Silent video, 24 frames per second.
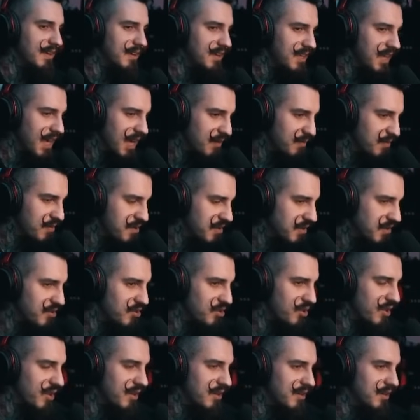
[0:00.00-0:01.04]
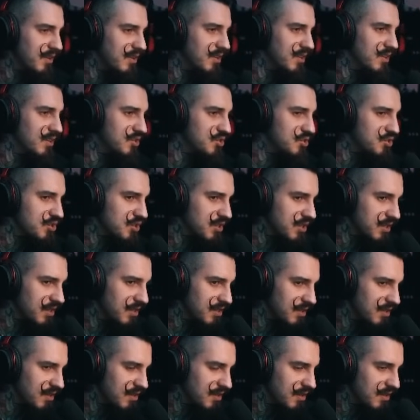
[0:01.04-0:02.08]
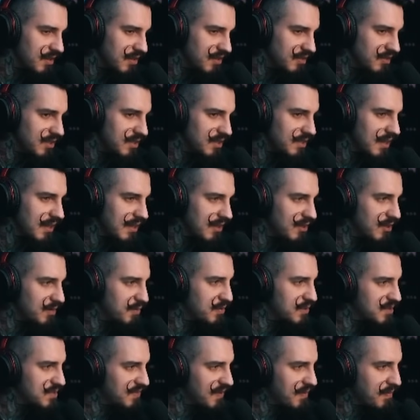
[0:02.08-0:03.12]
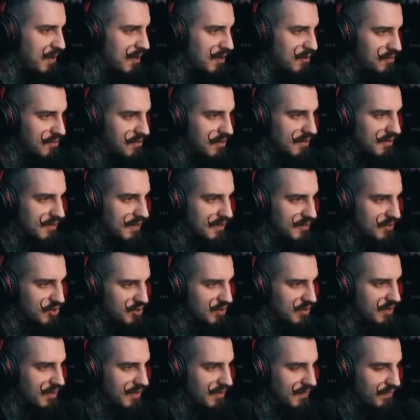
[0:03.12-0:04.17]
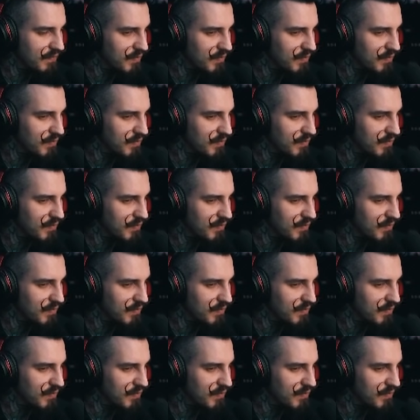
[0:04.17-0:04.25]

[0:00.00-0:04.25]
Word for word: Jak myślicie? Czy Nintendo pozwie Palworlda, czy nie?